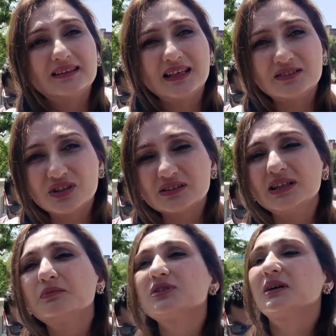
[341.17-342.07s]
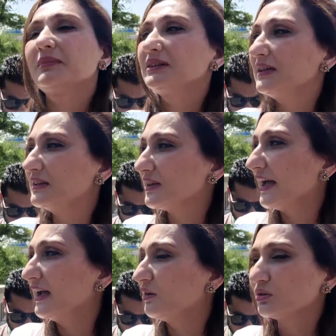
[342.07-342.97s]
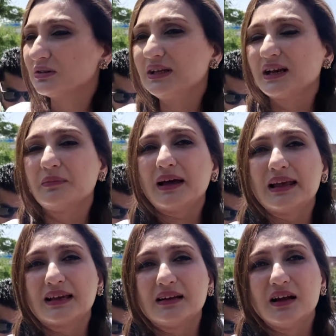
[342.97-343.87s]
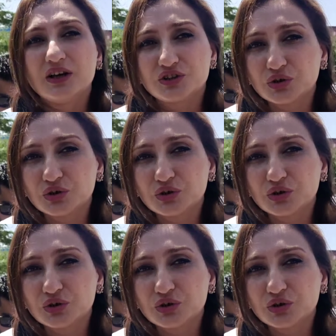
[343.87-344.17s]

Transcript: इसकी जितनी मजम्मत की जाए उतनी कम है लेकिन